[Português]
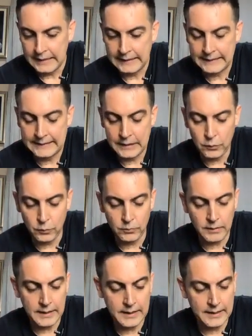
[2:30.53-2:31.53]
Então,
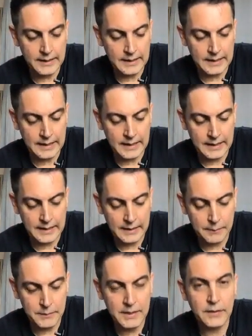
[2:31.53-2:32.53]
é, a
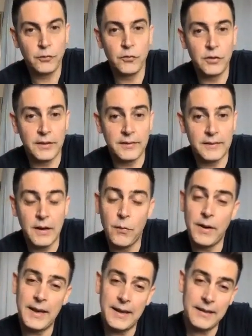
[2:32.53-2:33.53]
minha sugestão
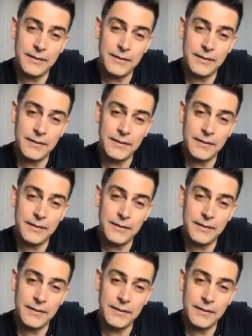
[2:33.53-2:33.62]
é,